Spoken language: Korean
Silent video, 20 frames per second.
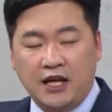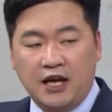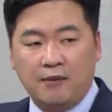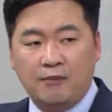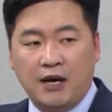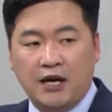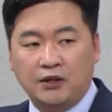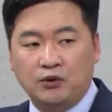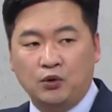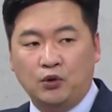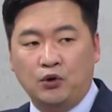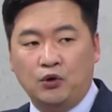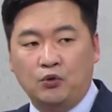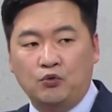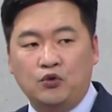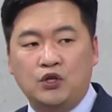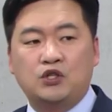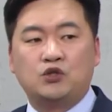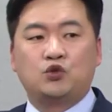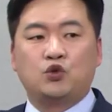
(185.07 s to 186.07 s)
대마도
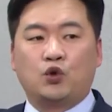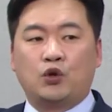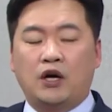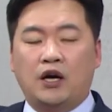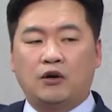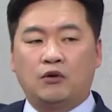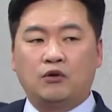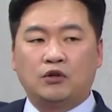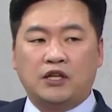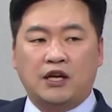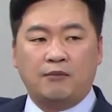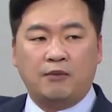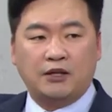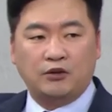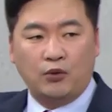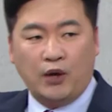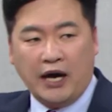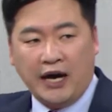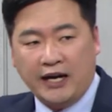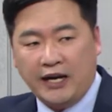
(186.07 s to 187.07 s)
위쪽하고
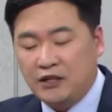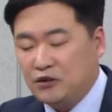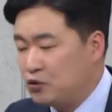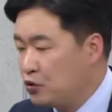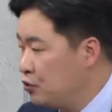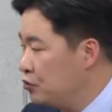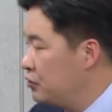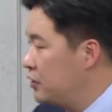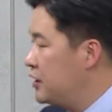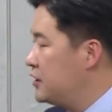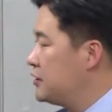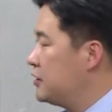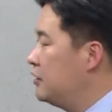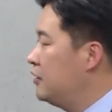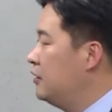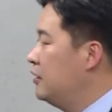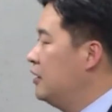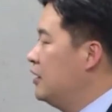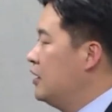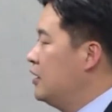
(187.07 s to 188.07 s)
대마도 아래쪽으로
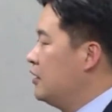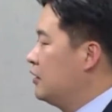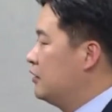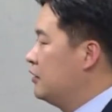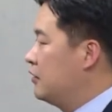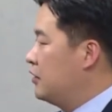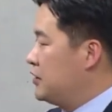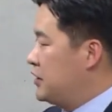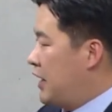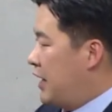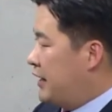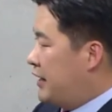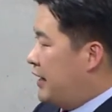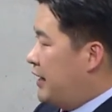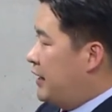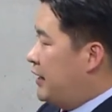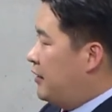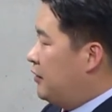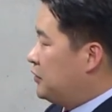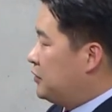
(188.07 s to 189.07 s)
해서 그런 것이
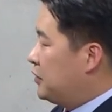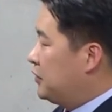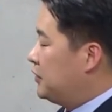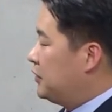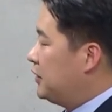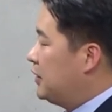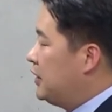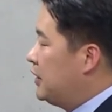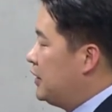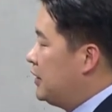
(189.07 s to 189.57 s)
하나의 어떤